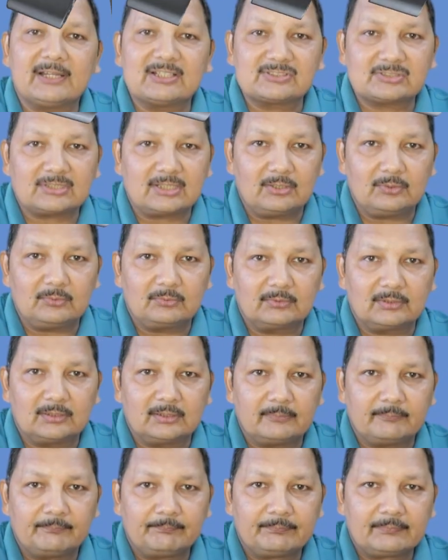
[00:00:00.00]
पास कर
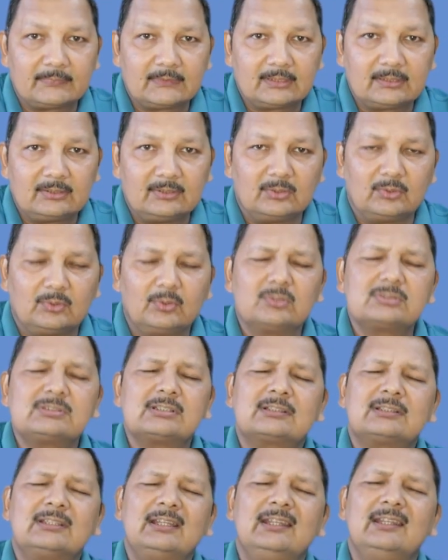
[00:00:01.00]
लूँगा हो
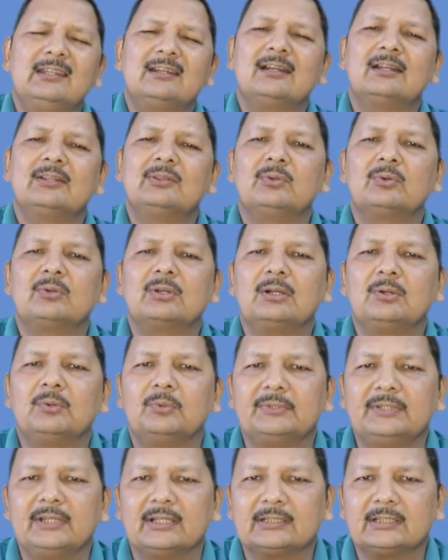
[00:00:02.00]
सकता है एक आध दो का
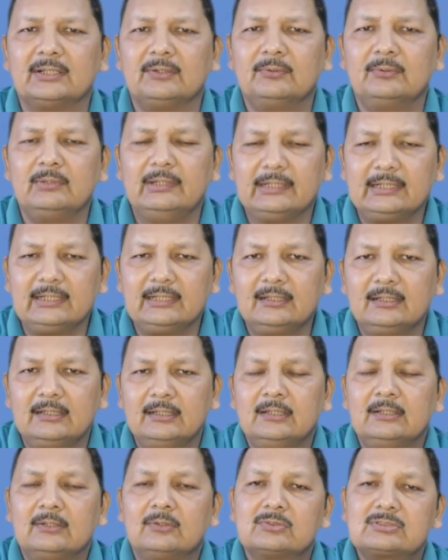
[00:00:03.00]
हो जाता हो लेकिन
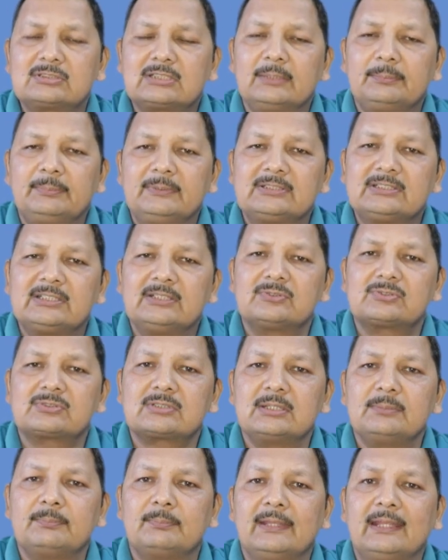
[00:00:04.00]
उसके पीछे
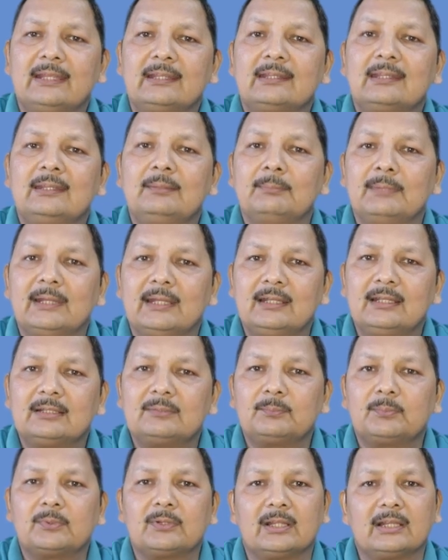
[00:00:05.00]
उसकी बैंक की
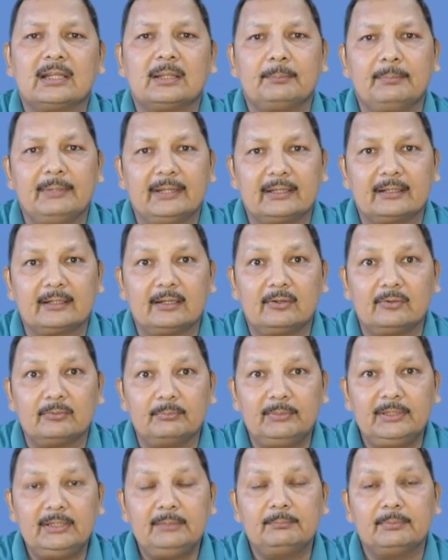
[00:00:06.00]
मेहनत पुराना बैकग्राउंड
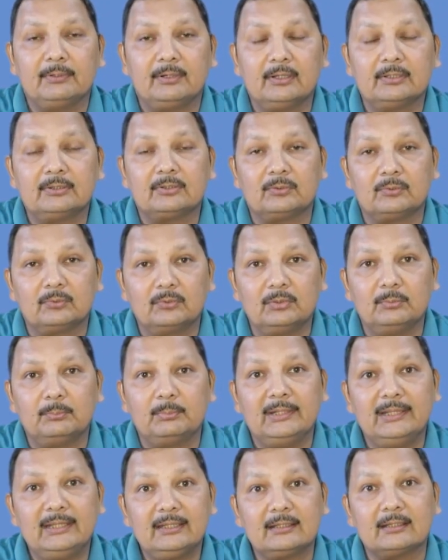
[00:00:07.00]
भी बहुत रोल
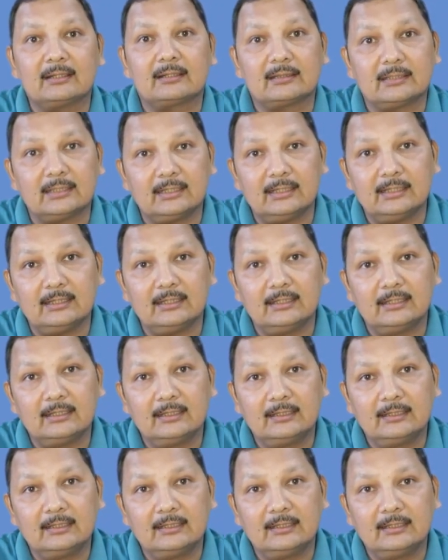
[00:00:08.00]
प्ले करता है